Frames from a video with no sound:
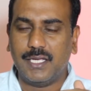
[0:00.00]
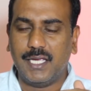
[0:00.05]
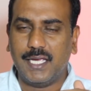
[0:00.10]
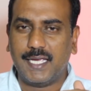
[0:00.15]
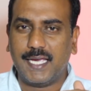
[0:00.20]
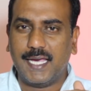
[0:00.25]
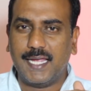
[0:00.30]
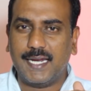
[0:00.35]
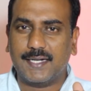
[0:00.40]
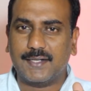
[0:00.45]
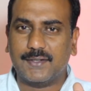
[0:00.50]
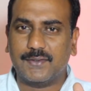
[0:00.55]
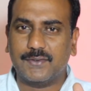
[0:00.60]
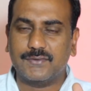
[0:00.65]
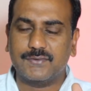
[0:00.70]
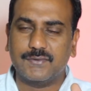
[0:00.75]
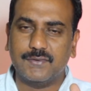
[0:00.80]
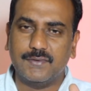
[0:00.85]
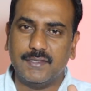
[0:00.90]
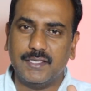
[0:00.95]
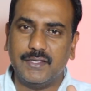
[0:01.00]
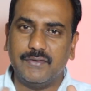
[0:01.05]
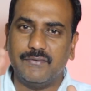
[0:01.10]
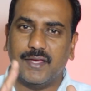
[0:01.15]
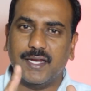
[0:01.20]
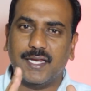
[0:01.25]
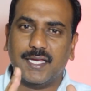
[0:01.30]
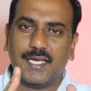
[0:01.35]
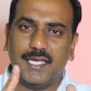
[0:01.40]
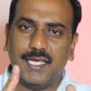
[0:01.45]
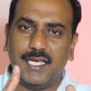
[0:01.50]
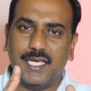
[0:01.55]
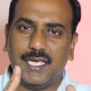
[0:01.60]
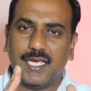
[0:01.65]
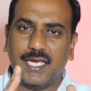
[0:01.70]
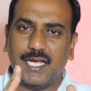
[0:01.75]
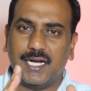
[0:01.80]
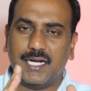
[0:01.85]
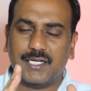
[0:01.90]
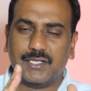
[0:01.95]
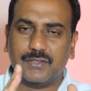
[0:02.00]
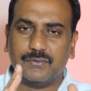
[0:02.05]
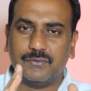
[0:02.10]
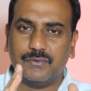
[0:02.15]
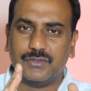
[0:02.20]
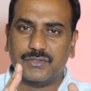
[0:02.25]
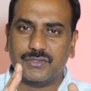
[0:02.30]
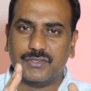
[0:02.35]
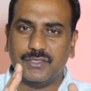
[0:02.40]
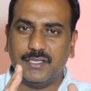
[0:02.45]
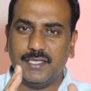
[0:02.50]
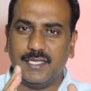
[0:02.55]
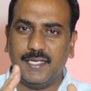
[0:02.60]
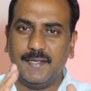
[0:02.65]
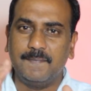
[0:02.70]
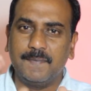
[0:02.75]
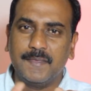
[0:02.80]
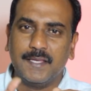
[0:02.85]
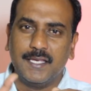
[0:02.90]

ఏ క్యారెక్టర్ వస్తుంది వెనక ఏ క్యారెక్టర్ వస్తుంది